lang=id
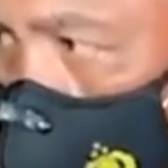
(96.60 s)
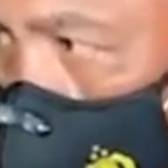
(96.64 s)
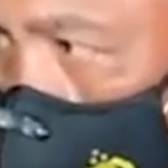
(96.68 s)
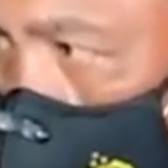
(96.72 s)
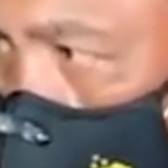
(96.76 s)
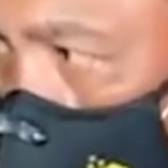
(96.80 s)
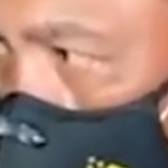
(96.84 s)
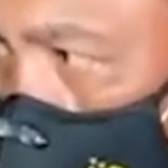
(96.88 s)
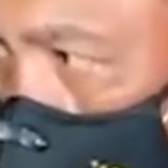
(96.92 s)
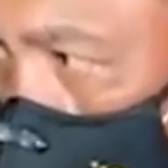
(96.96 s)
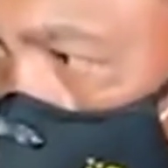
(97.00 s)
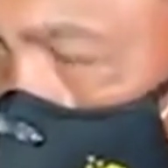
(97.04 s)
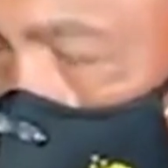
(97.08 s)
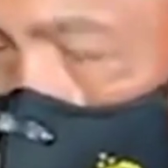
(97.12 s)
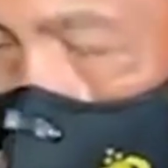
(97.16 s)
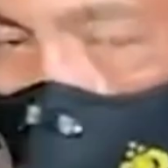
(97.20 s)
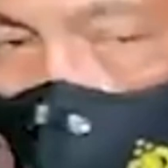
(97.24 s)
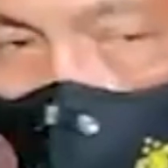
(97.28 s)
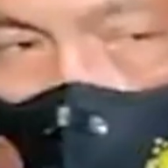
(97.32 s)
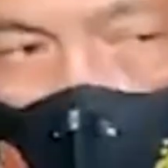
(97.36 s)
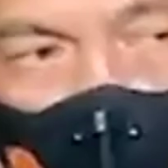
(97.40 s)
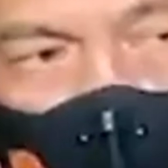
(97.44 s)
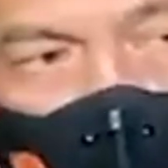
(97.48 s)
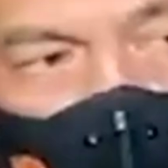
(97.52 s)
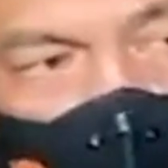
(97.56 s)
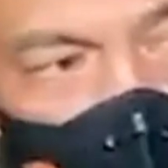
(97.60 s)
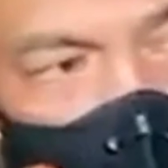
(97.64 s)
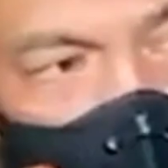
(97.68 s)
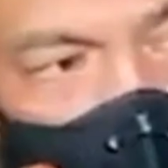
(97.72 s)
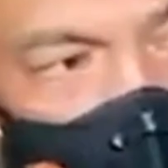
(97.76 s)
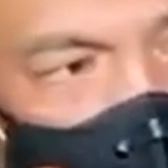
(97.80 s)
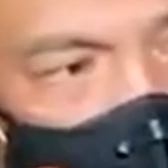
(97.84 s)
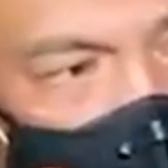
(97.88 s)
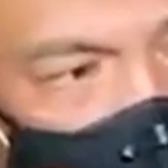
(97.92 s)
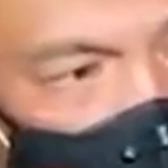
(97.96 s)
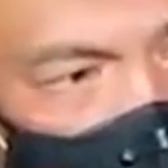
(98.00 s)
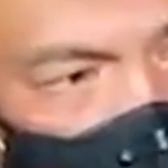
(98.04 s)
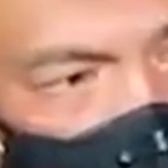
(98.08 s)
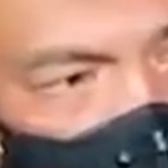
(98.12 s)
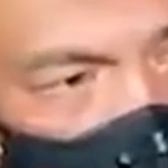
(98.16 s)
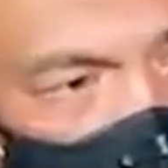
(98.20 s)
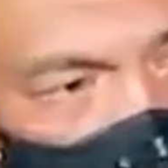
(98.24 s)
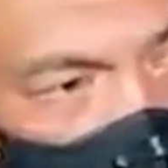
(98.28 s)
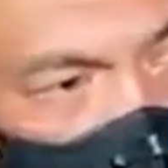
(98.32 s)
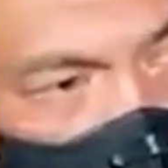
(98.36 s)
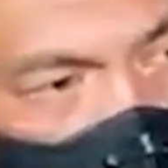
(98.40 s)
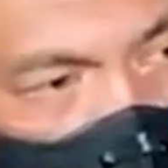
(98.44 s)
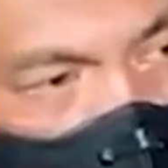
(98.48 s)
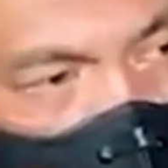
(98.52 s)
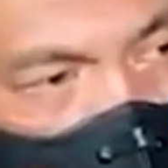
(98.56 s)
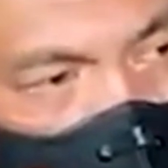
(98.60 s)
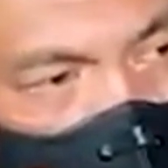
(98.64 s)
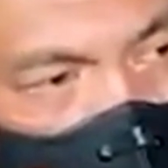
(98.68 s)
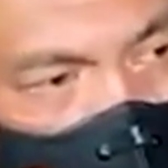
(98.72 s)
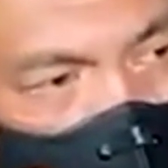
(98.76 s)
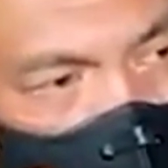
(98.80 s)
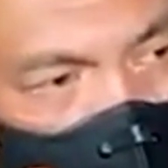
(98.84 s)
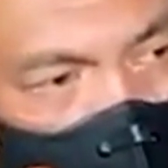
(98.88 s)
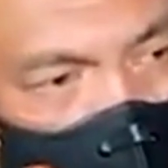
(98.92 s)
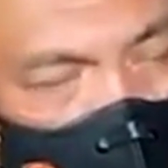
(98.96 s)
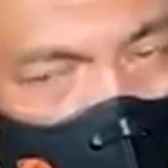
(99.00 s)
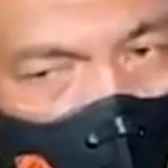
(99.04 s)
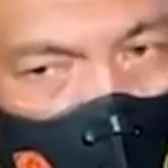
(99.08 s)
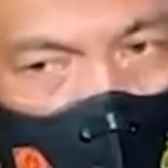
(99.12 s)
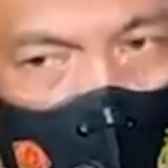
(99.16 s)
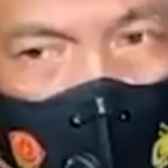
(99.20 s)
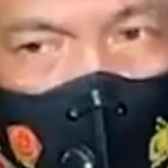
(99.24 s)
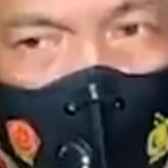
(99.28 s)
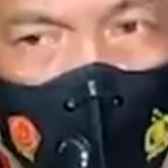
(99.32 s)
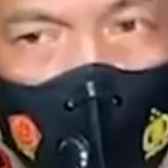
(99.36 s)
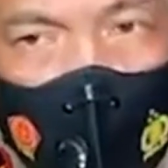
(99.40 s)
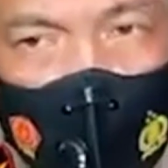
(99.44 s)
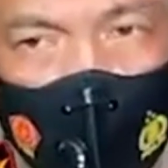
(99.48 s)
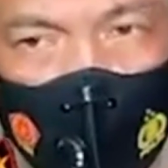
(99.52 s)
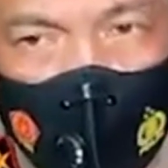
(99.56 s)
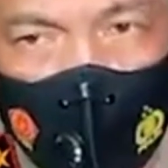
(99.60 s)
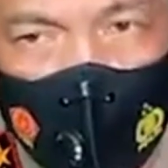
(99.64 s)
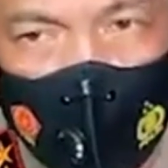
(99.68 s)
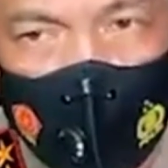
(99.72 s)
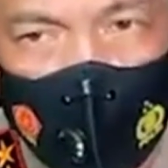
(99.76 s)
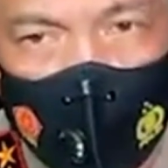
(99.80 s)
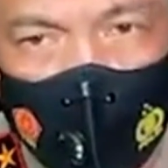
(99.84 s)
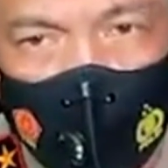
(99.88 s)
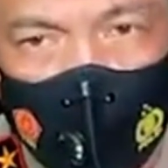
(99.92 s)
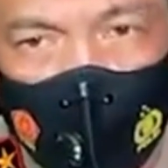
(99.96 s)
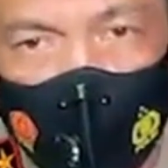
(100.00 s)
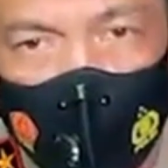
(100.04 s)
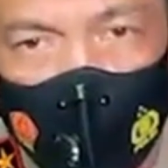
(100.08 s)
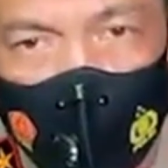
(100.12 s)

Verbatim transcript: melakukan pelanggaran seperti ini. Ya, tapi tidak usah ragu,